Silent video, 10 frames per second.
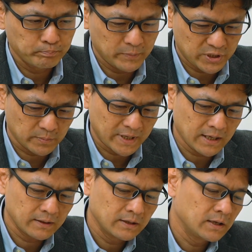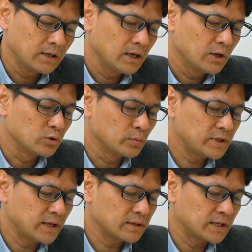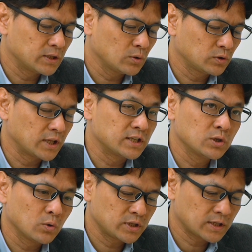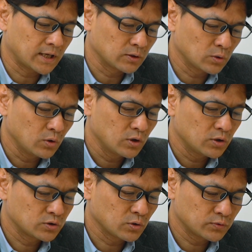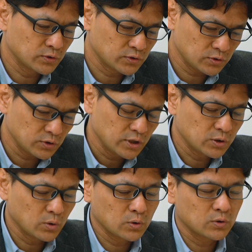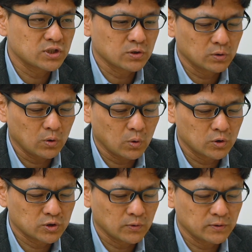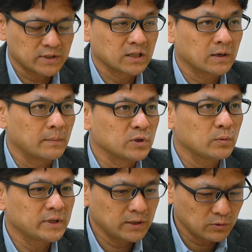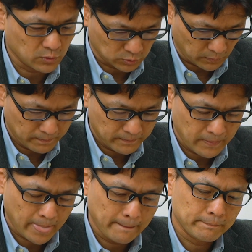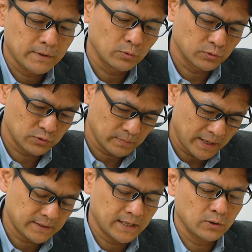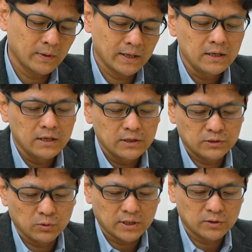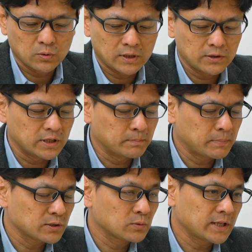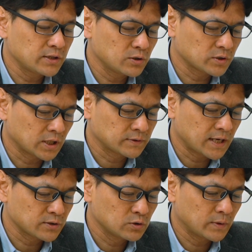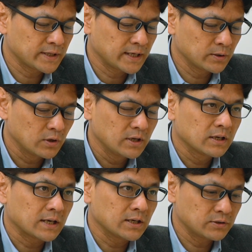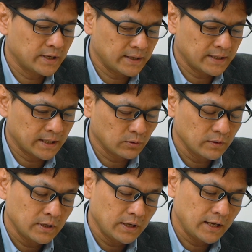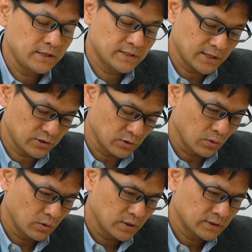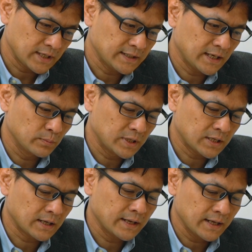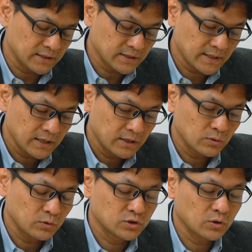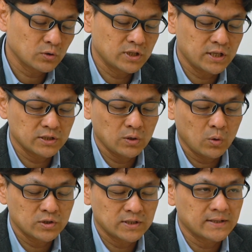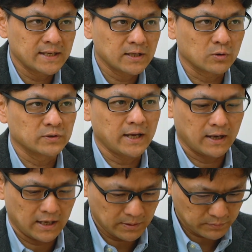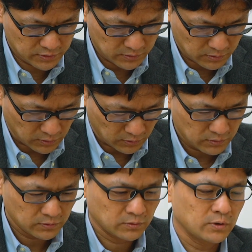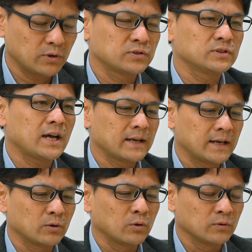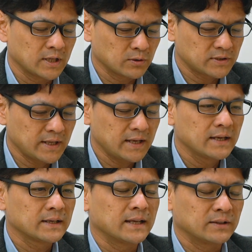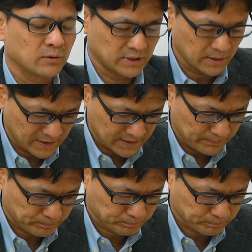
みっつめが予備電源の適用期間と重複する容量市場のオークションへの参加は認めないということ。よっつめ、最後は調達を行う一般送電事業者が負担する割合を各エリアの エイチスリー 需要、最大のみっかかん平均ですね、の需要の比率に応じて全国で案分すること。このよっつが論点として検討されました。